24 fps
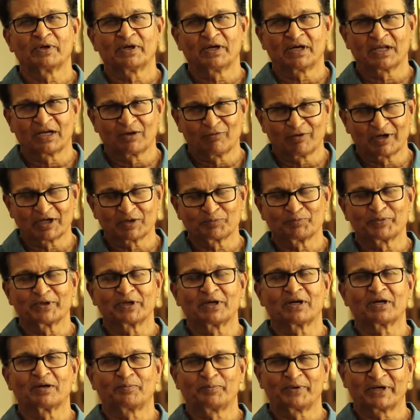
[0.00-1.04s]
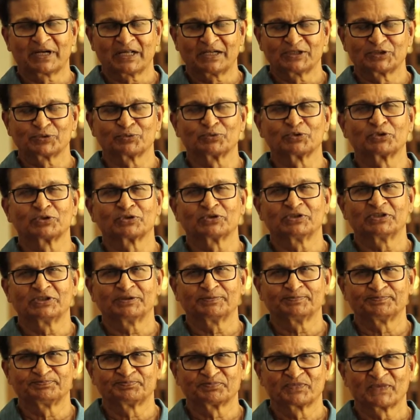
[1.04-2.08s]
అలవాటు పడాల్సి ఉంటుంది
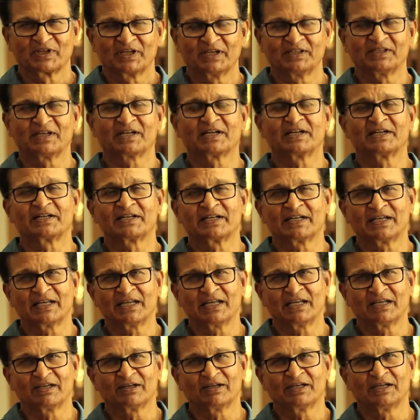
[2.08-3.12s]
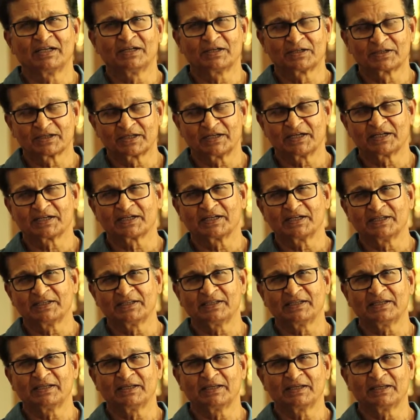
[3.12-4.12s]
ఎందుకంటే ఇంటర్నెట్ అనేది